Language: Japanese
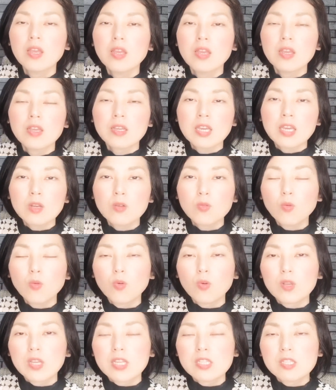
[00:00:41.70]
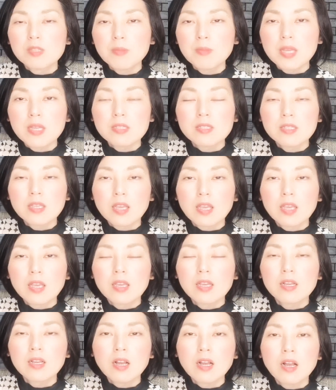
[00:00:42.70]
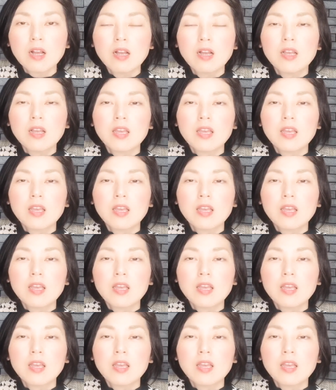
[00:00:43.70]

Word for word: 結構月明性が、